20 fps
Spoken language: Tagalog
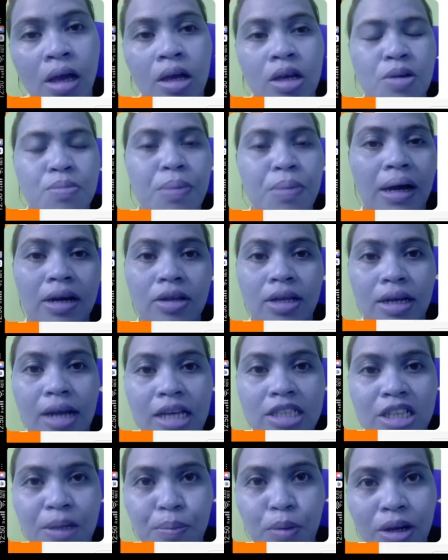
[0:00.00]
Yung background
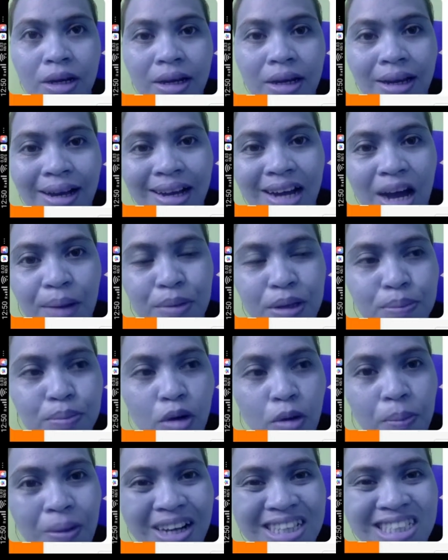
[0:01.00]
eraser po ay nagagamit
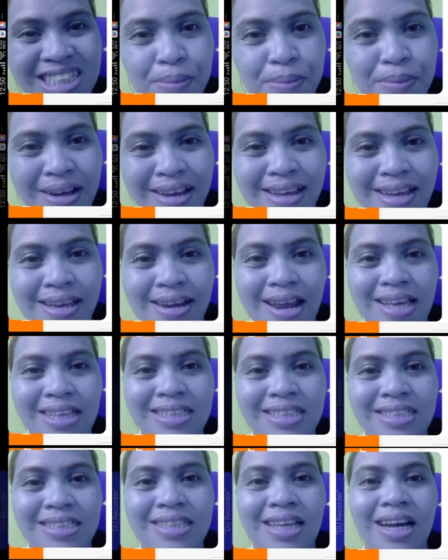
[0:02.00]
po para sa
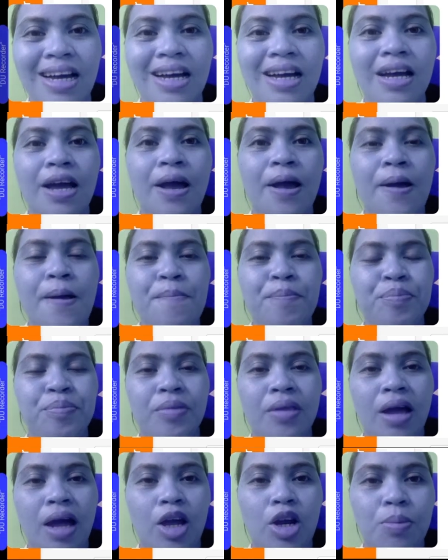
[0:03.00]
pag-erase ng,
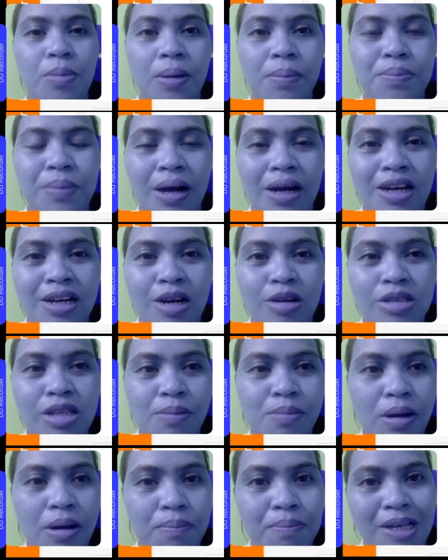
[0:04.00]
ng anumang background
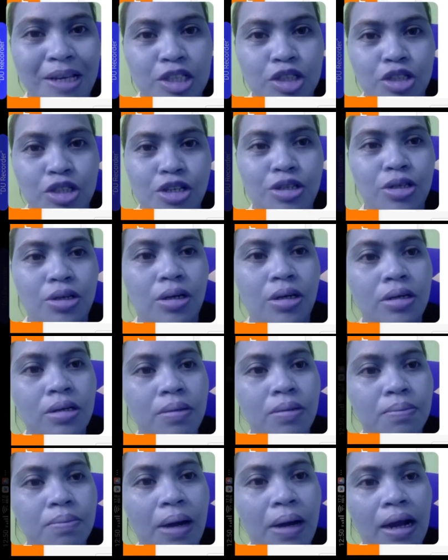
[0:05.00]
ng mga picture nyo
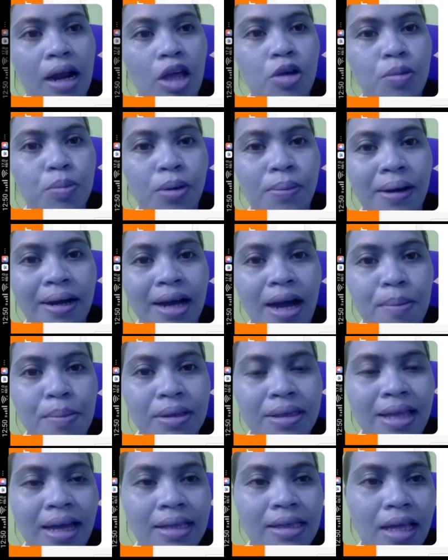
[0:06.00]
para yun po yung magamit
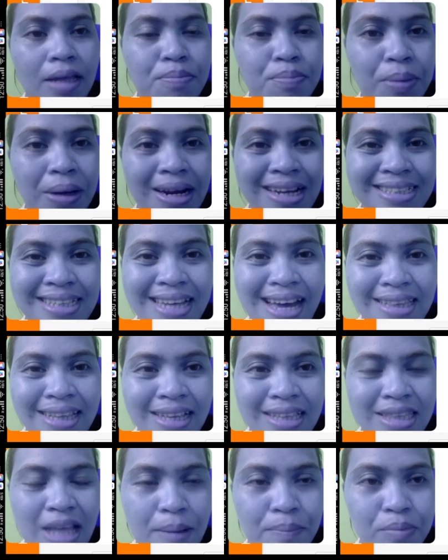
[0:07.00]
natin para sa
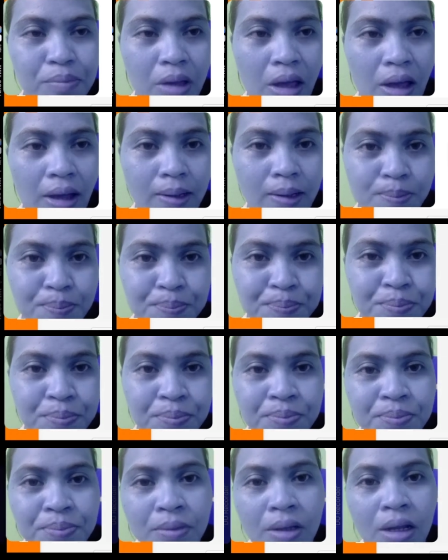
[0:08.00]
ating thumbnail.
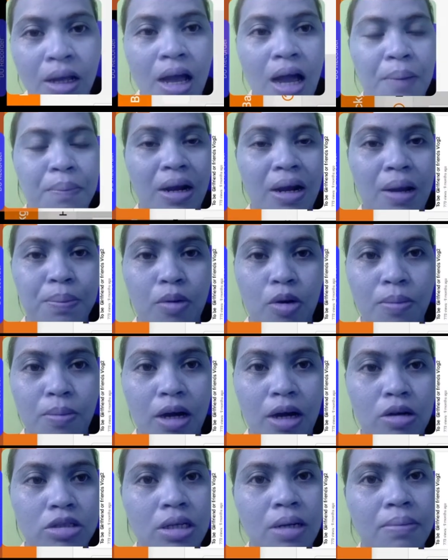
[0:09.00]
Para po
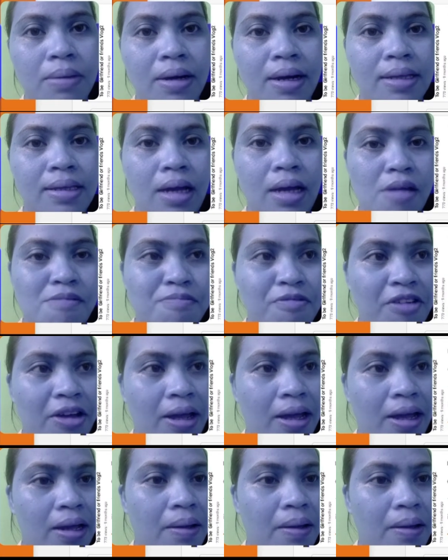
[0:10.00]
magkaroon siya ng magandang effect.